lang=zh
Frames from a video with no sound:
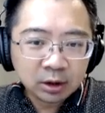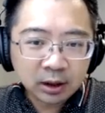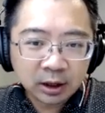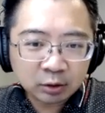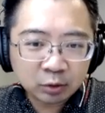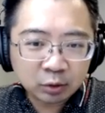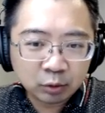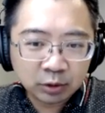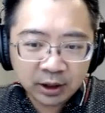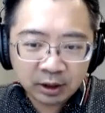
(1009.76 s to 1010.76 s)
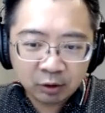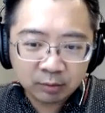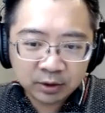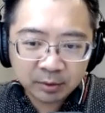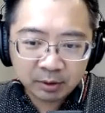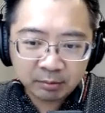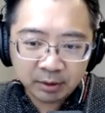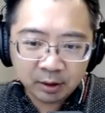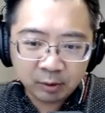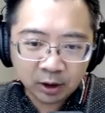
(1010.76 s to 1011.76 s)
刚昨天我们这边
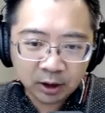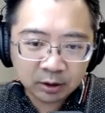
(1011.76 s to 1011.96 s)
命完，